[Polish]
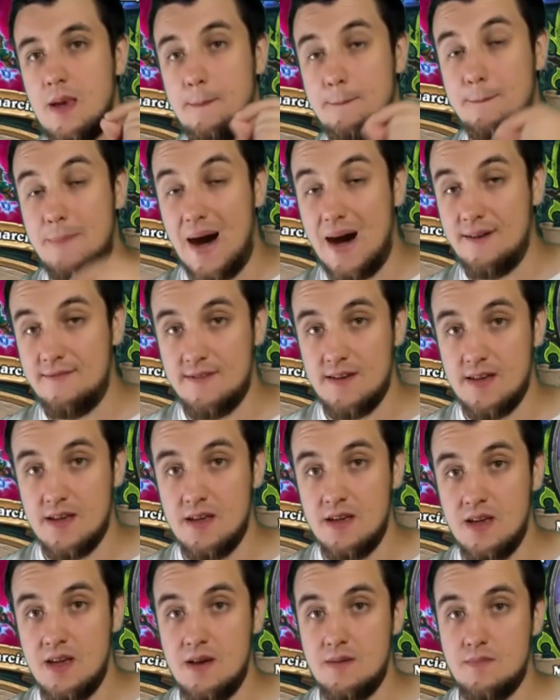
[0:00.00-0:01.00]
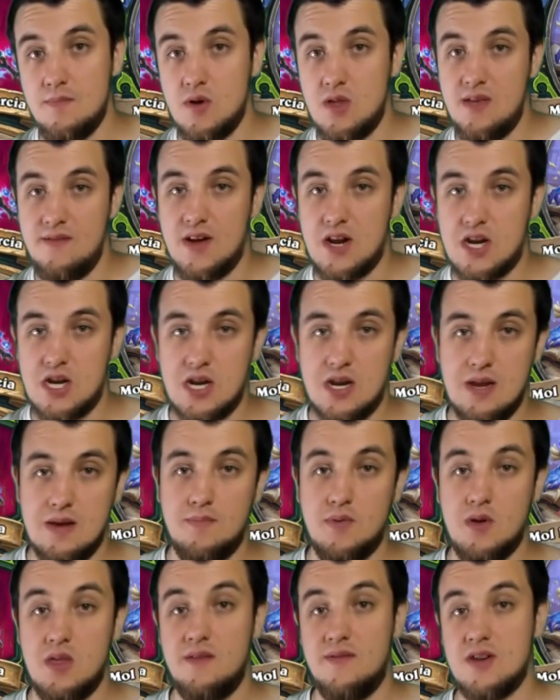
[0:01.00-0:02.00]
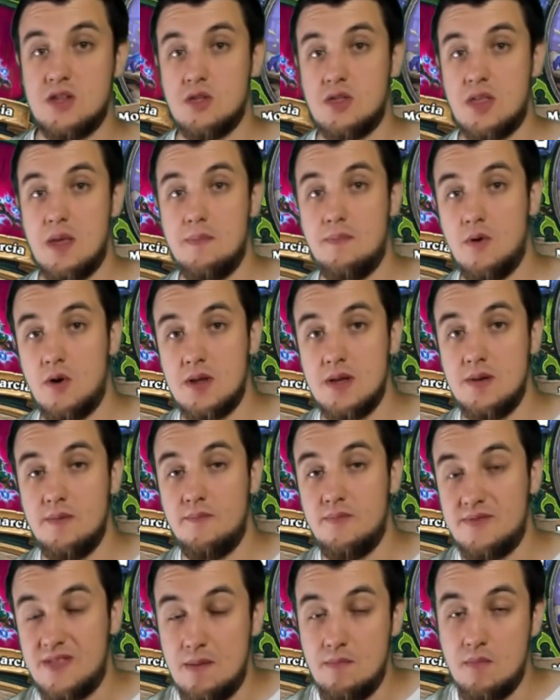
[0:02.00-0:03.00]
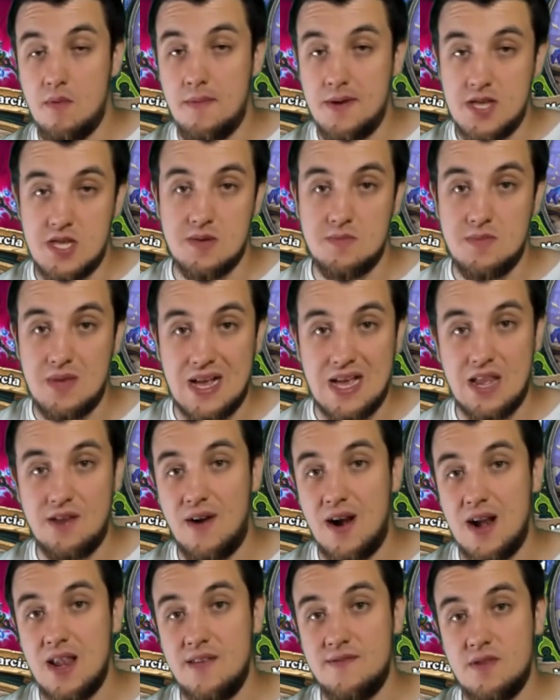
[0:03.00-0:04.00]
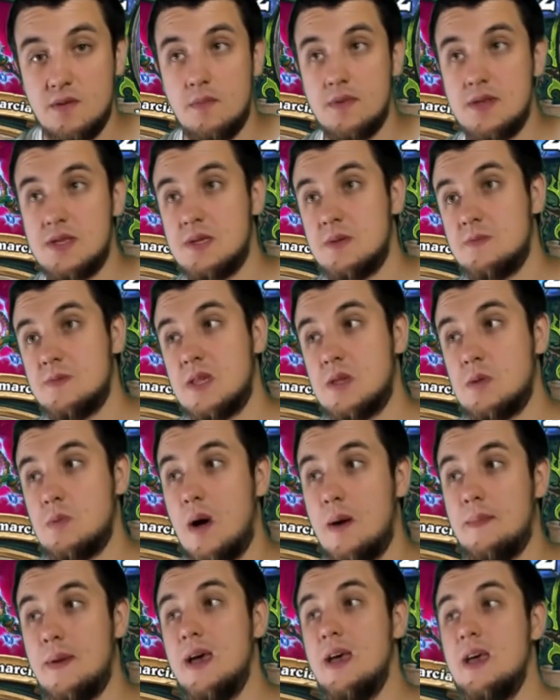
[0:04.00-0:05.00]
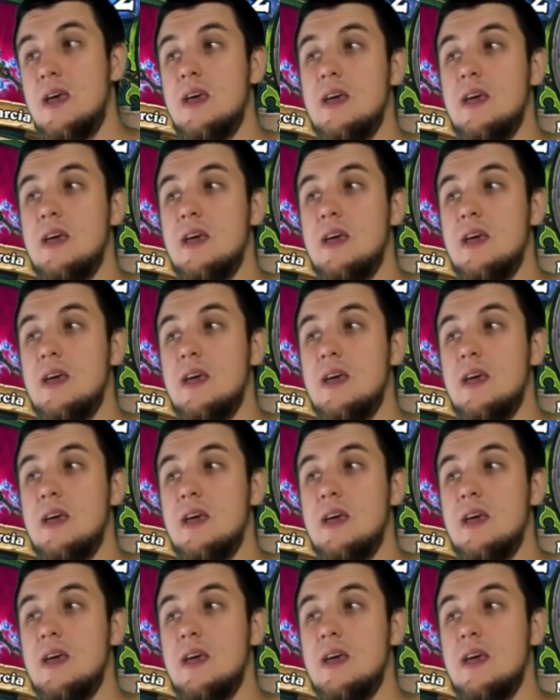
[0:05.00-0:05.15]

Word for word: buffy ponieważ, e, ponieważ do tej pory, w tym momencie są niegrywalne, w tym momencie są za słabe,